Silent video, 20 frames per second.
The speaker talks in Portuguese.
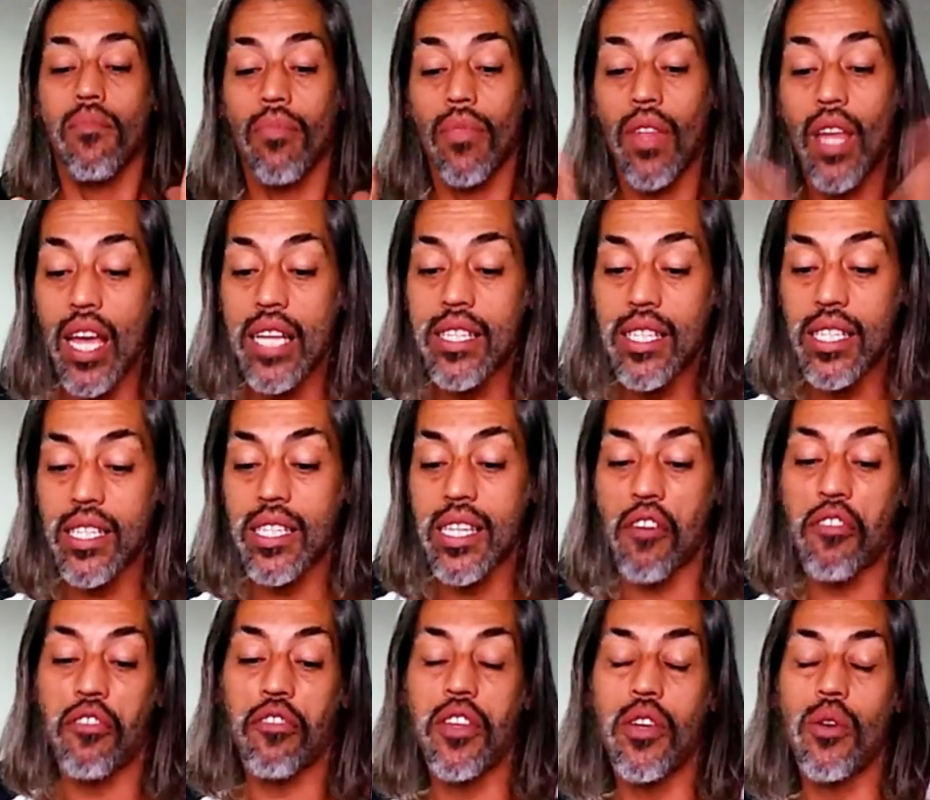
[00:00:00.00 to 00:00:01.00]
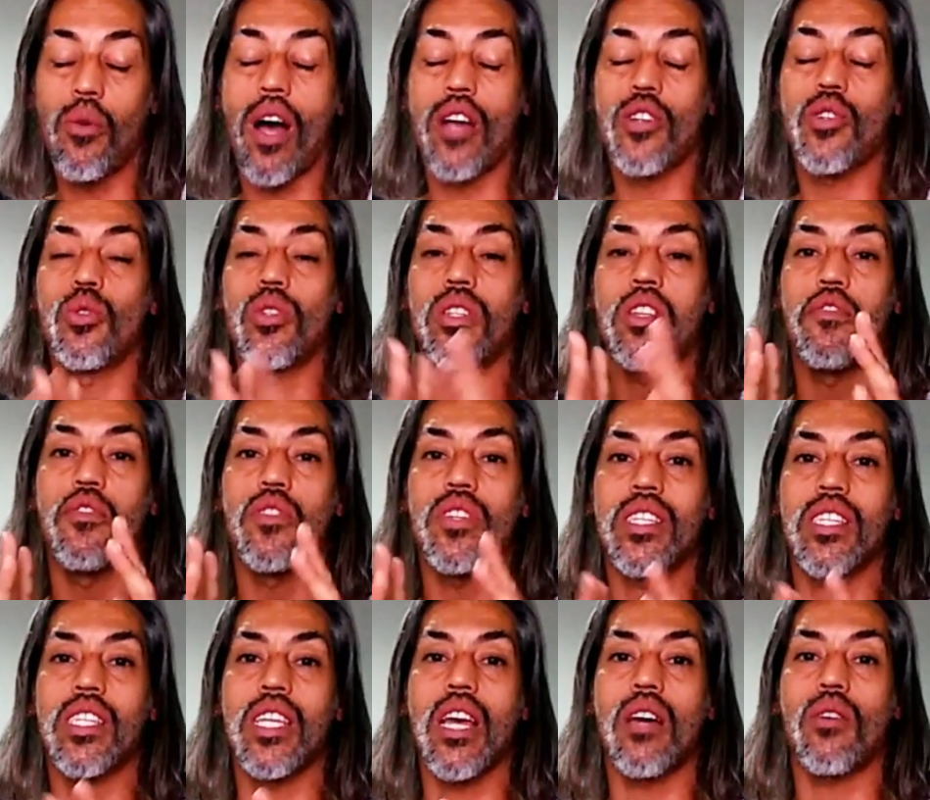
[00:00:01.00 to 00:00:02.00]
Esse desafio ajuda
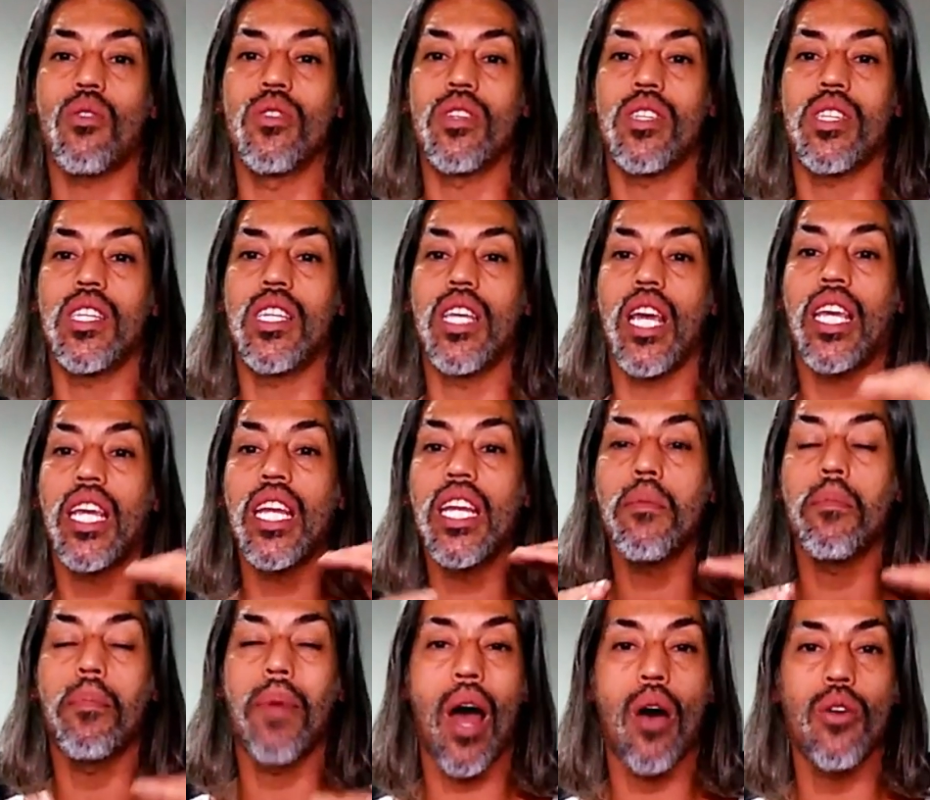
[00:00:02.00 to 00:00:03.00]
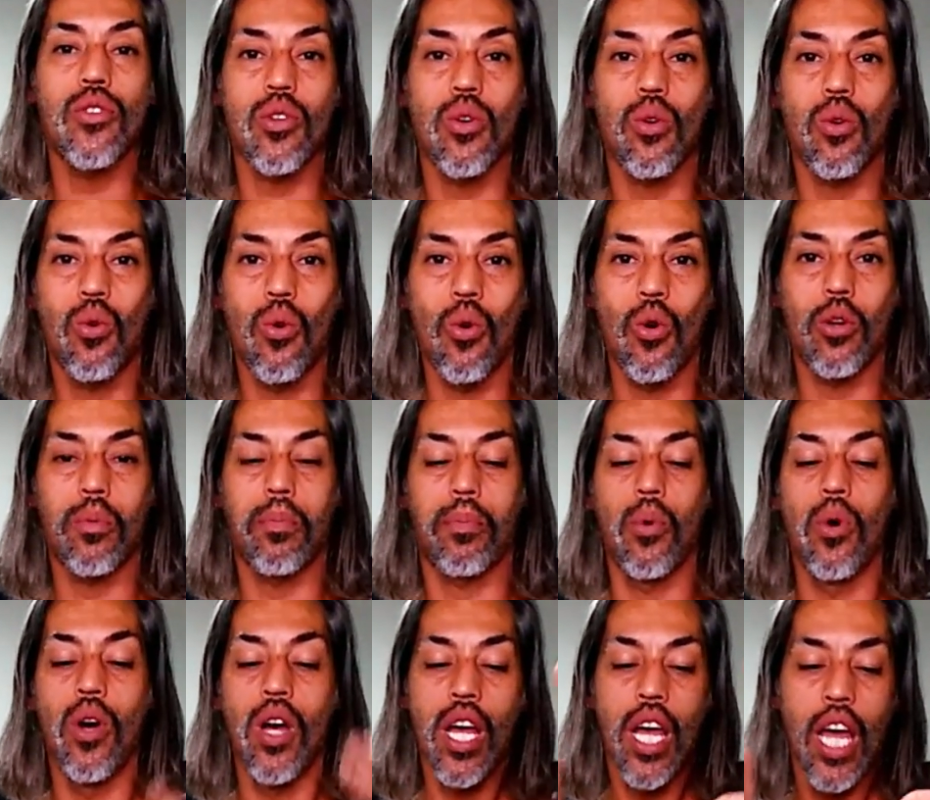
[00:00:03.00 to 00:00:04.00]
você a conseguir equilibrar o seu
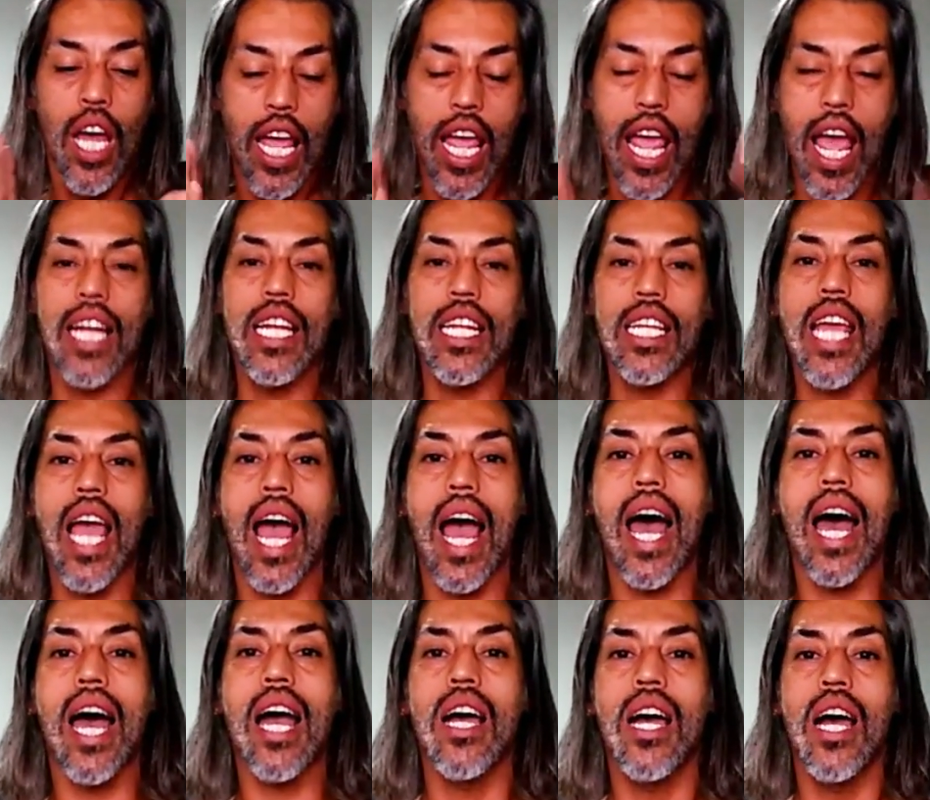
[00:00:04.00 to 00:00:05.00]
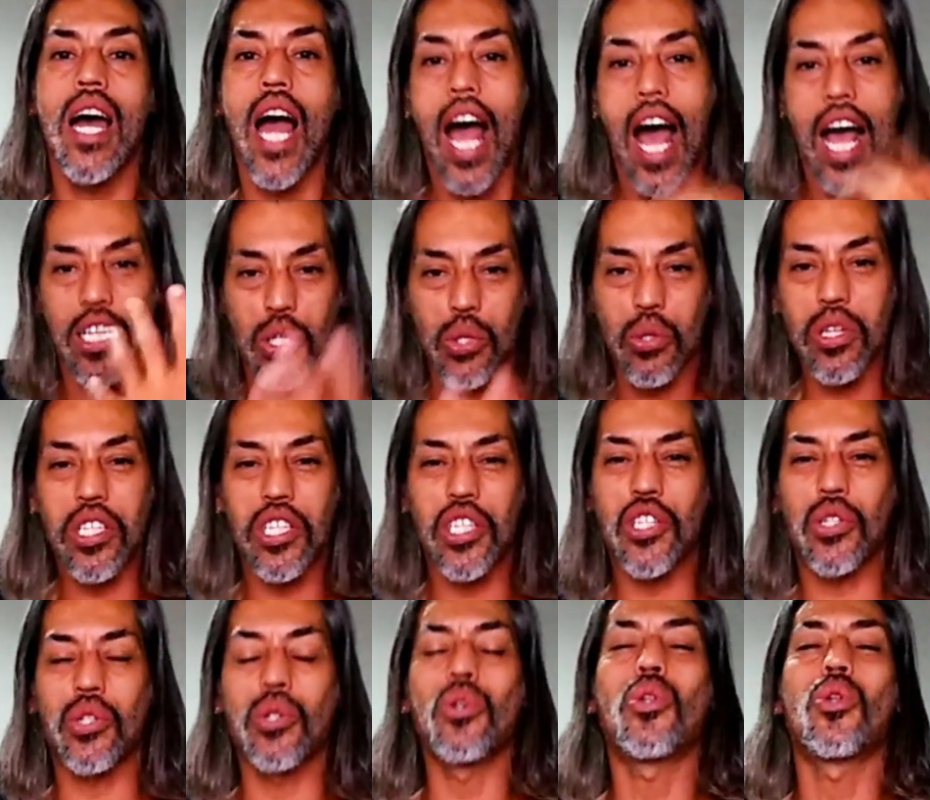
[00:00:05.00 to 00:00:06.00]
corpo, realinhar as suas
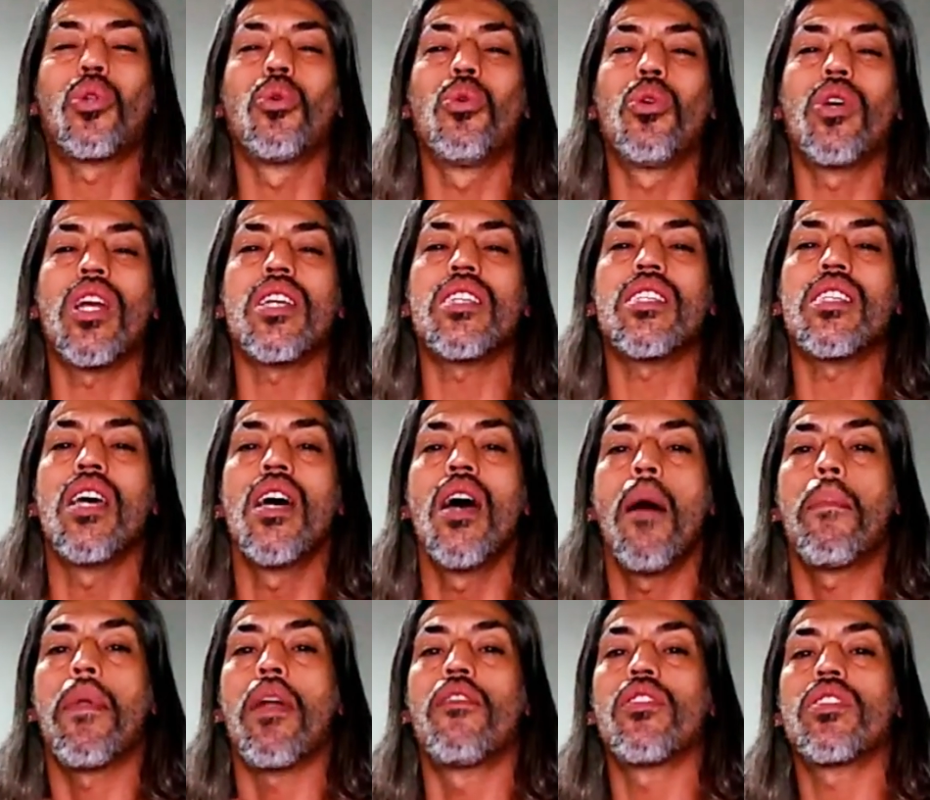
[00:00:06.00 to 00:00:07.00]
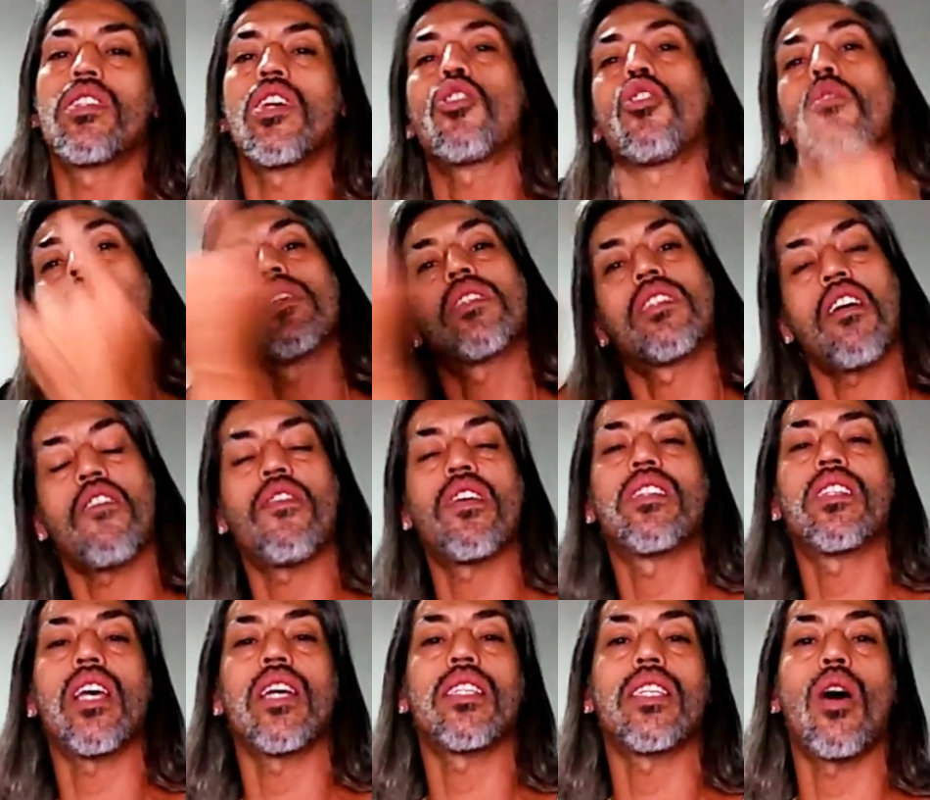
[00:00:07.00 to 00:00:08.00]
estruturas para você começar a
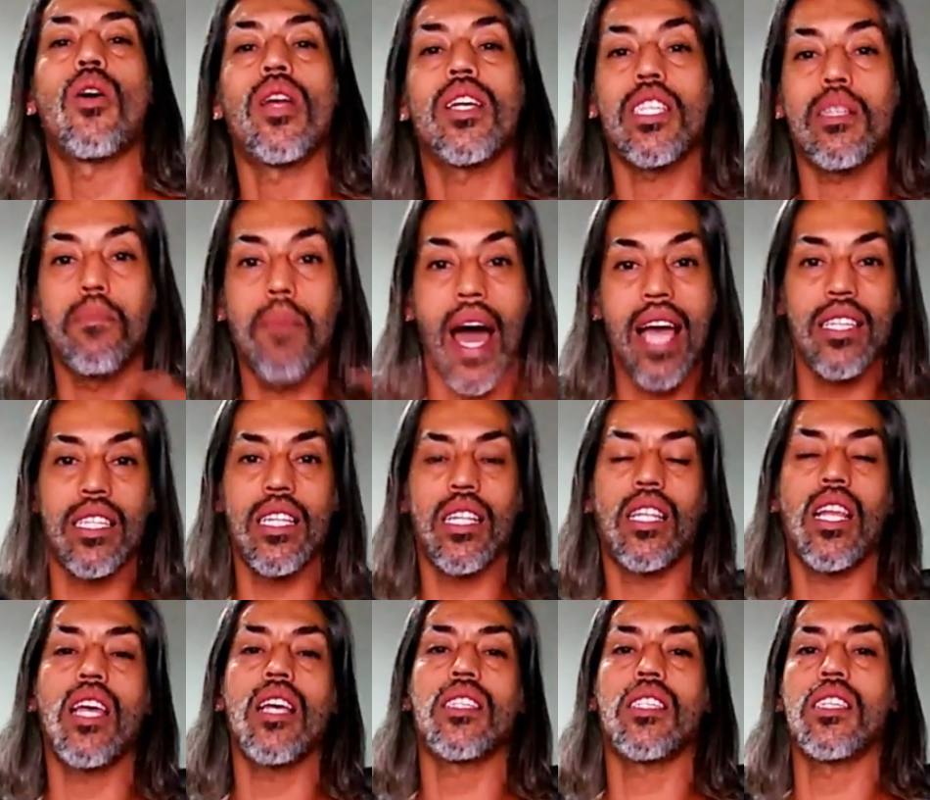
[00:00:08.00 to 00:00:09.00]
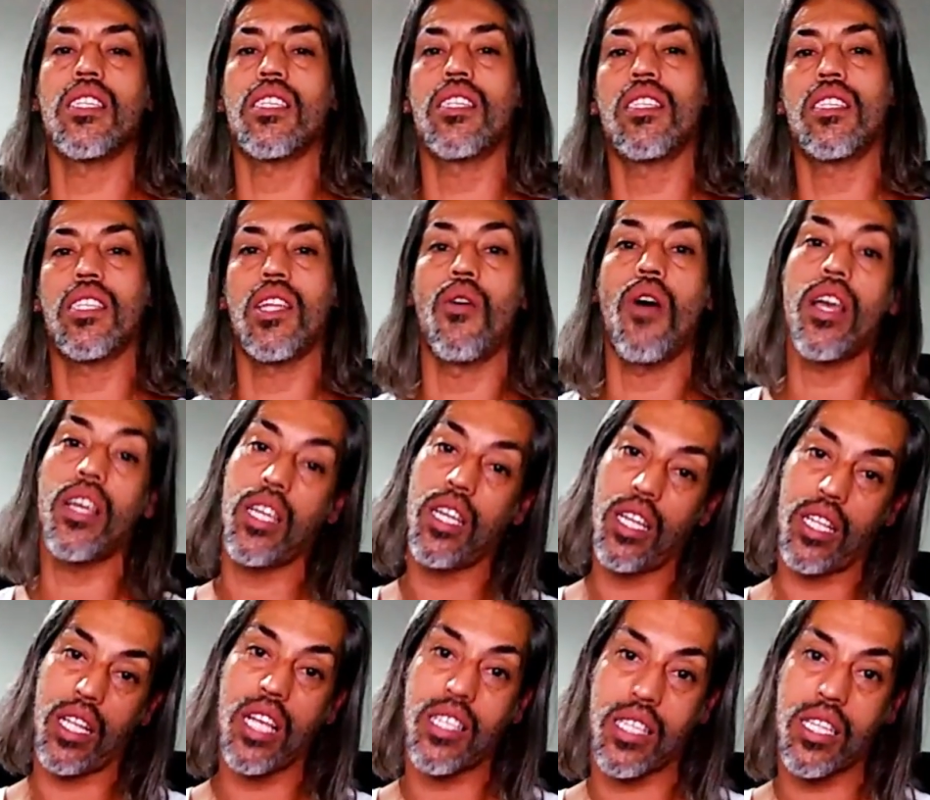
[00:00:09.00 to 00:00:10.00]
fazer as aulas mais intensas que estão aqui
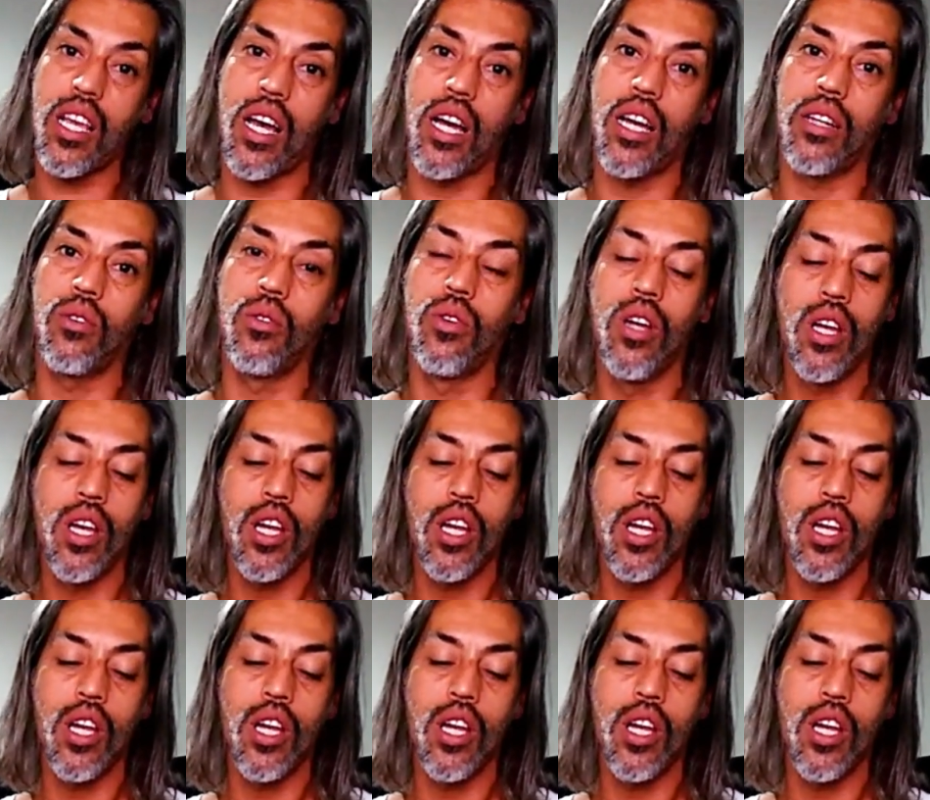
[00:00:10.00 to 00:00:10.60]
desse ano.